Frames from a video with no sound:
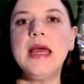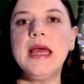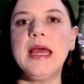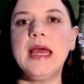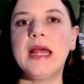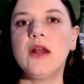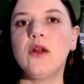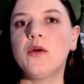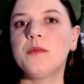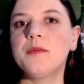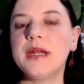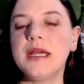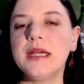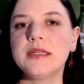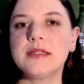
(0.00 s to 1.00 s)
el
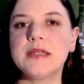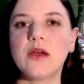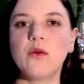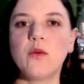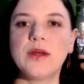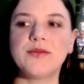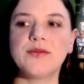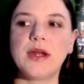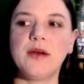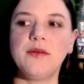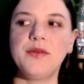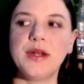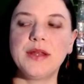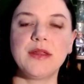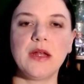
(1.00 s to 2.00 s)
hombre se encuentra
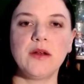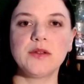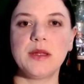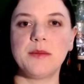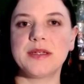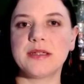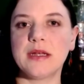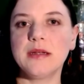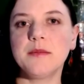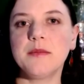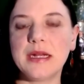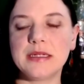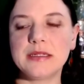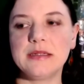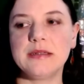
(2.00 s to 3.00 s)
frente a los demás
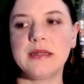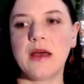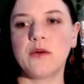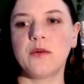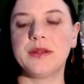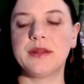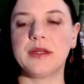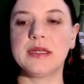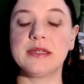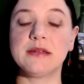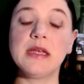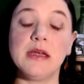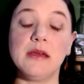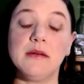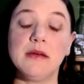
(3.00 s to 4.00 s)
animales y se da cuenta que
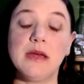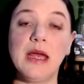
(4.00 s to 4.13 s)
sí.